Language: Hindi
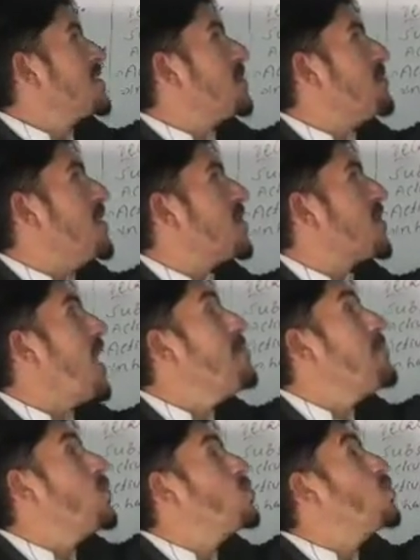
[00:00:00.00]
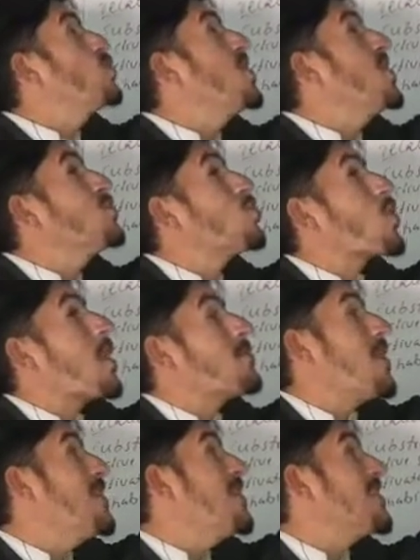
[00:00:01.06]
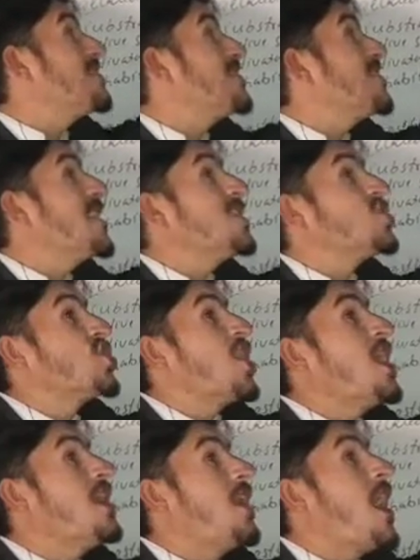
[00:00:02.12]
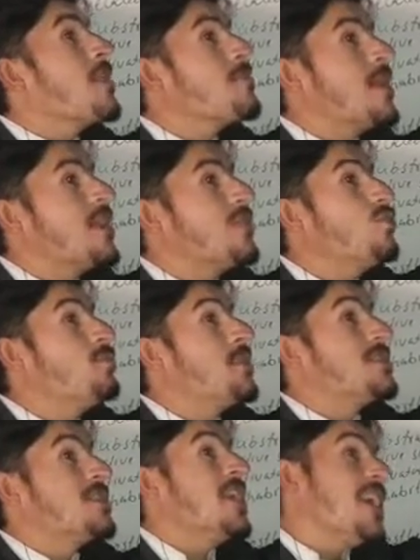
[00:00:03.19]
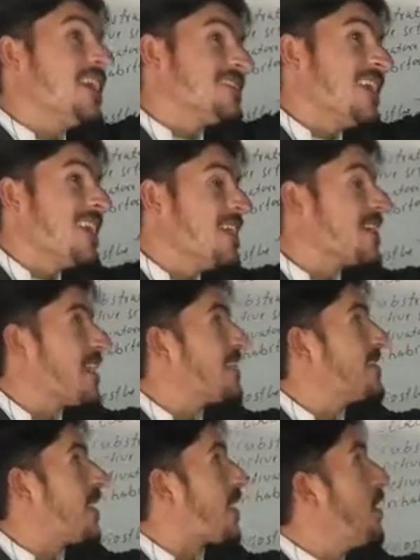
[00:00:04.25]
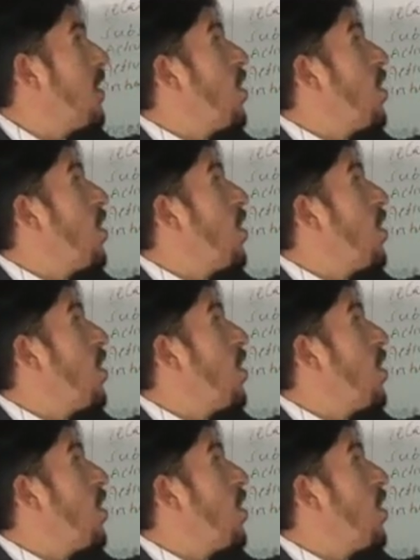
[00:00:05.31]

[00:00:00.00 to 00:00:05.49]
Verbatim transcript: जब इंजाइम मौजूद है तो कार्बनिक एसिड के छह लाख मॉलिक्यूल बनते हैं एक सेकेंड के अंदर